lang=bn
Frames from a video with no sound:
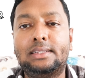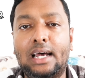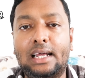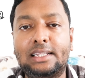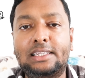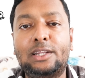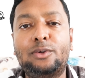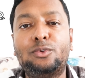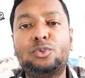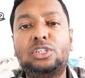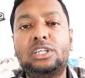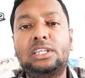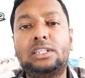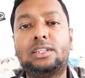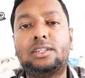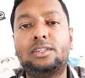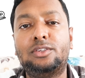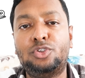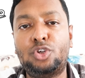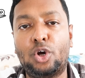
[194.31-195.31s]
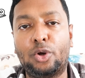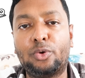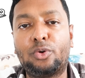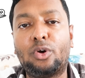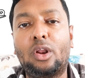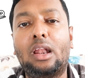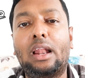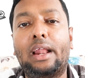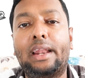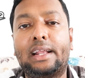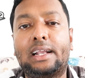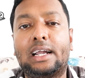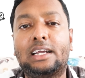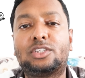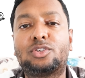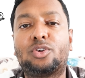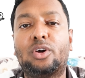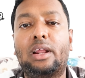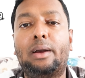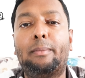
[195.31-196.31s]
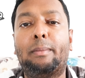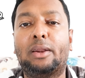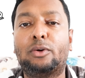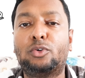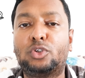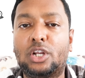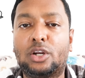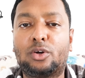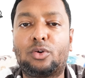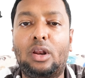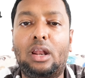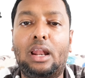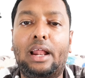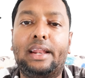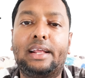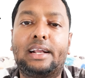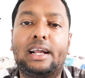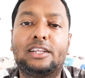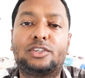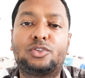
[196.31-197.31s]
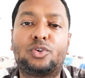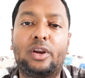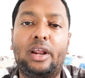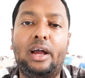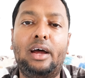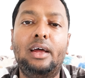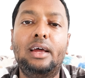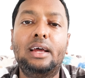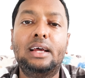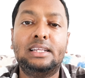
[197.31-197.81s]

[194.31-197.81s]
তাদের উচিত জনকল্যাণে কাজ করা মানুষের কল্যাণে কাজ করা